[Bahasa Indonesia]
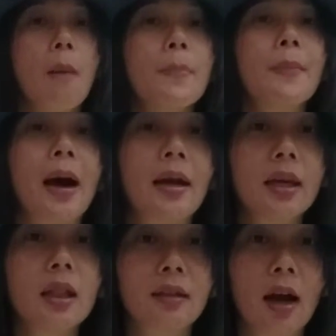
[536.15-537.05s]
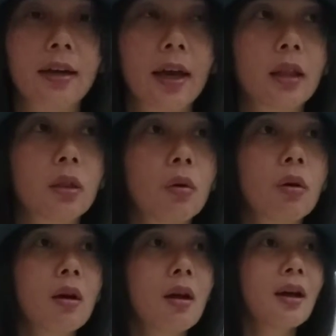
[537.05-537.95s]
memanggil kakek itu.
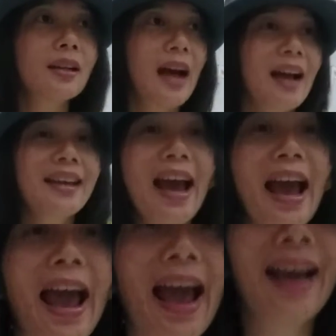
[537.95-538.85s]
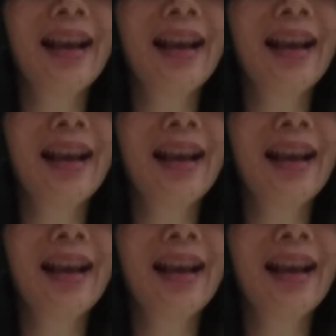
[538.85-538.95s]
Kakek!